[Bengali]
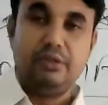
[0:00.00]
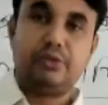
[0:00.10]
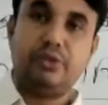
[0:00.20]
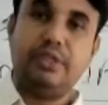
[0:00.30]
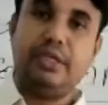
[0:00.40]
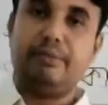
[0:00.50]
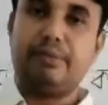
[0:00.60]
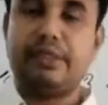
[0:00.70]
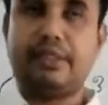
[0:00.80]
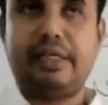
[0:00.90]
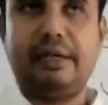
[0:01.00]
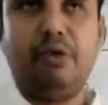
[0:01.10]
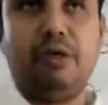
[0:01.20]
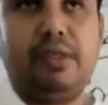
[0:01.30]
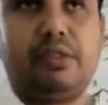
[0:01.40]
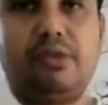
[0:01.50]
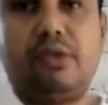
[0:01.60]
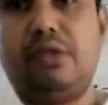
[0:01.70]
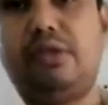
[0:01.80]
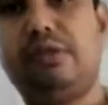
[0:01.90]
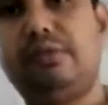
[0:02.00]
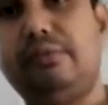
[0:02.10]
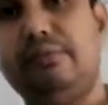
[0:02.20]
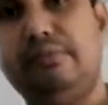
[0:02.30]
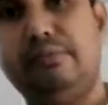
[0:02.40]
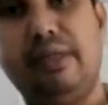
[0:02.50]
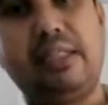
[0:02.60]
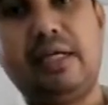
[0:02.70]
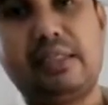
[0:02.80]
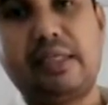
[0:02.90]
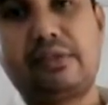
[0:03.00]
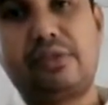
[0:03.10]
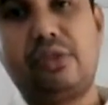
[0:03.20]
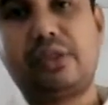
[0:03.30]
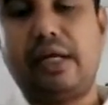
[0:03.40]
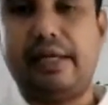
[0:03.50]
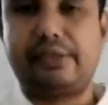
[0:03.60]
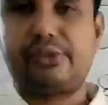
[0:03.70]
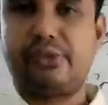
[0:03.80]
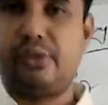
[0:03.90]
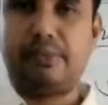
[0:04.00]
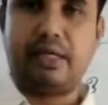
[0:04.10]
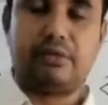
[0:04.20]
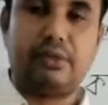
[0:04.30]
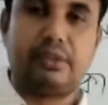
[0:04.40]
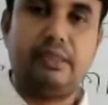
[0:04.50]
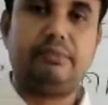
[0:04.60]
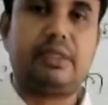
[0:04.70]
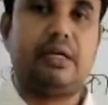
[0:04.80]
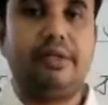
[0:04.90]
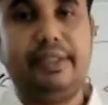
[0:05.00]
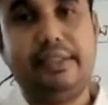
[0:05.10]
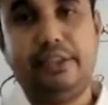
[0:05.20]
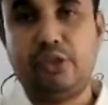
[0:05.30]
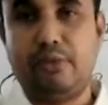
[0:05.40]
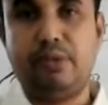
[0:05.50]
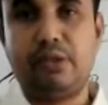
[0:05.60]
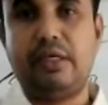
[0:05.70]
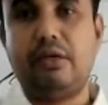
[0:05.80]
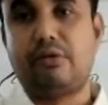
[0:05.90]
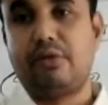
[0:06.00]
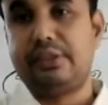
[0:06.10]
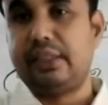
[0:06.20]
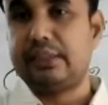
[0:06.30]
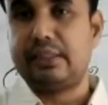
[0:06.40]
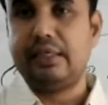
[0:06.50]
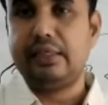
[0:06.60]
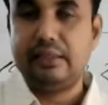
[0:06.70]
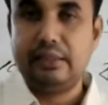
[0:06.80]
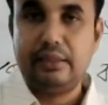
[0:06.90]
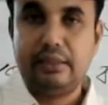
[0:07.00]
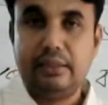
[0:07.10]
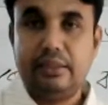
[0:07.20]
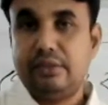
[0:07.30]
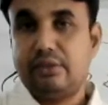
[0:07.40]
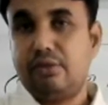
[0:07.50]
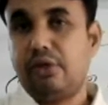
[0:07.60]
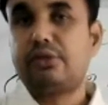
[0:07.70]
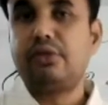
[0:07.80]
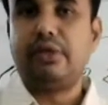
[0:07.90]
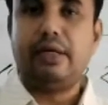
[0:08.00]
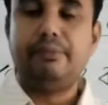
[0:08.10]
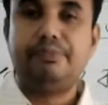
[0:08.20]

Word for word: যদি আমরা কেবলমাত্র মেধা থাকতো কায়িক শ্রম না করতাম তাহলে এই সভ্যতা অগ্রযাত্রা ঘটতো না